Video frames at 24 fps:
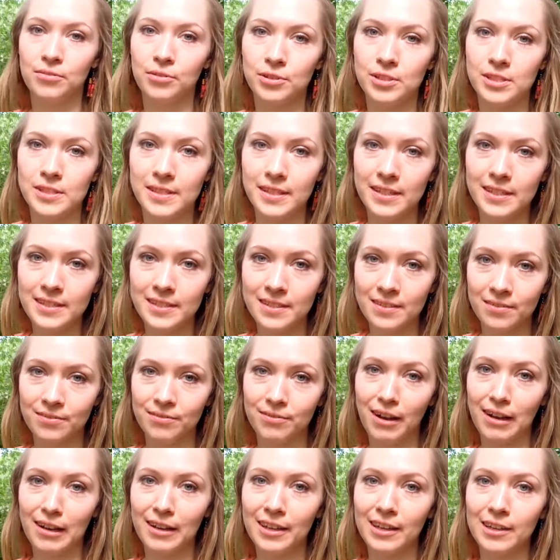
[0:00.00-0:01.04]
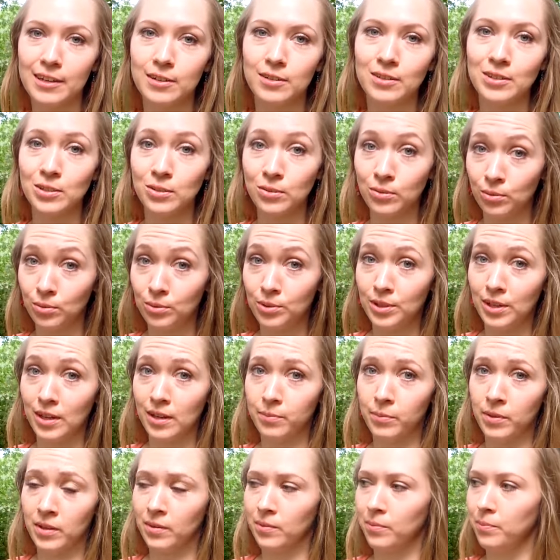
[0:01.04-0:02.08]
Вот здесь вольер с
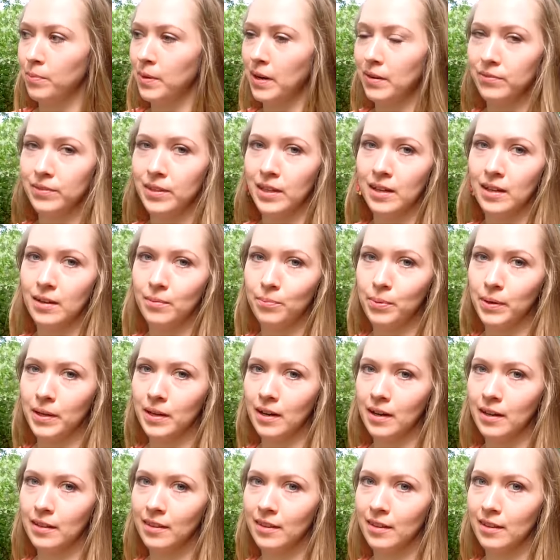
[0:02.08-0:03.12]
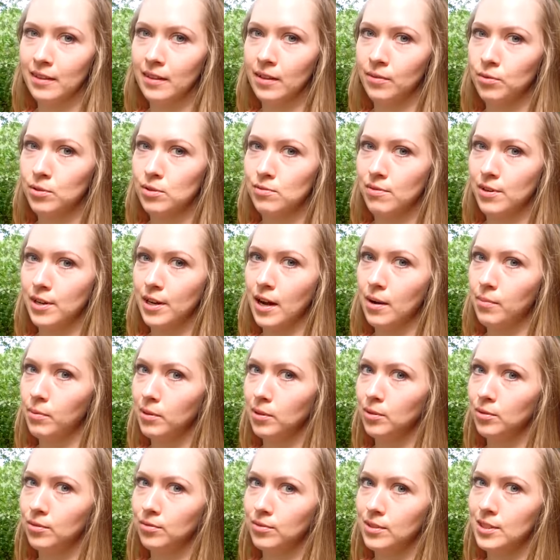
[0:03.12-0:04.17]
нутриями. Правда, пока ни одного зверька
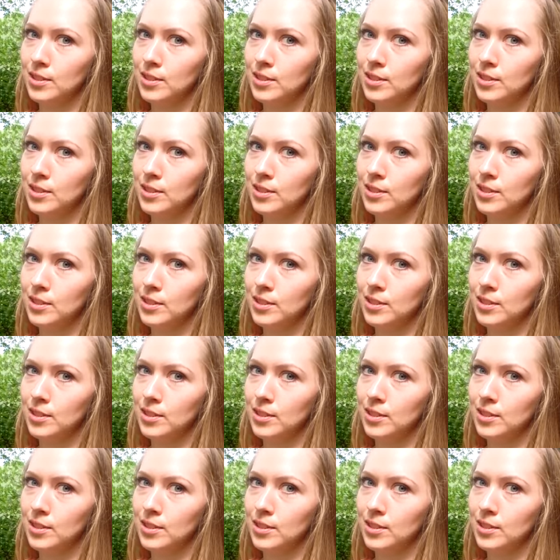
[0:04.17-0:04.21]
мы не